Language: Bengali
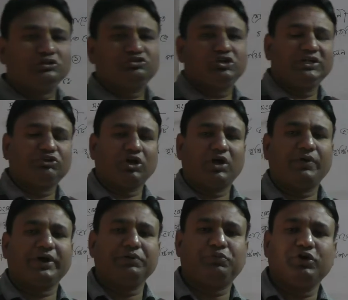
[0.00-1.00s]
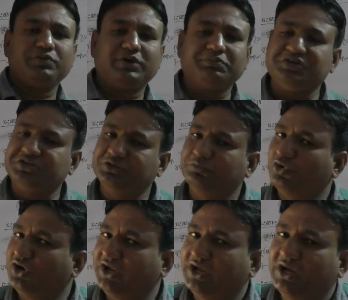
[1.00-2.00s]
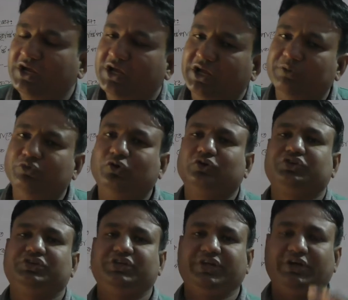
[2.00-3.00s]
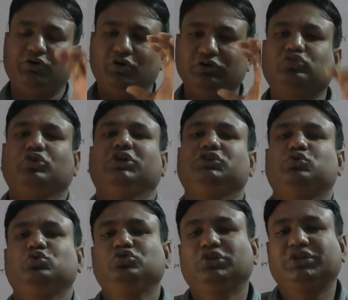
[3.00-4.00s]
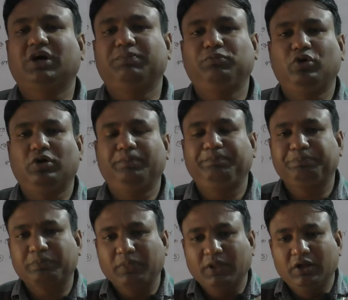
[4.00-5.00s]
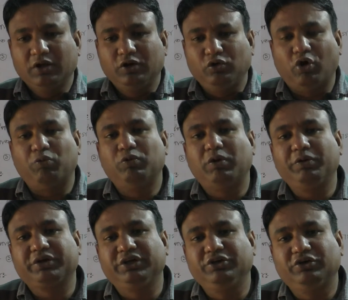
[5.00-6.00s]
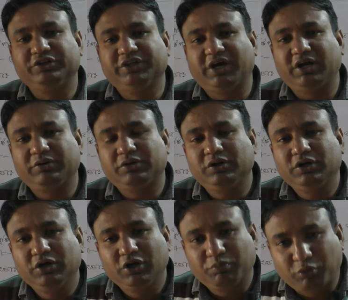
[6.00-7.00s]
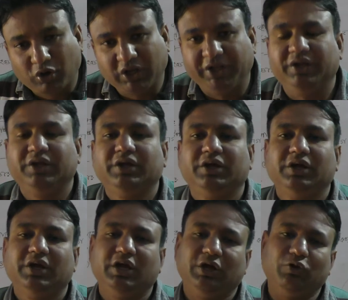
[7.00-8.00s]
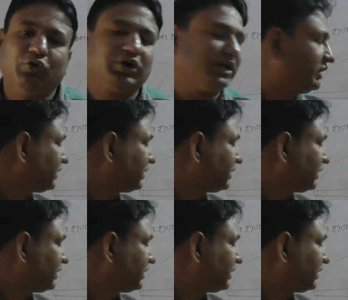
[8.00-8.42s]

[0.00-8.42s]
অঞ্চলে জলাভাগের পরিমাণ বেশি বলে এবং সে অঞ্চলে সূর্যতাপ লম্বভাবে কিরণ দেওয়ার ফলে ওখানে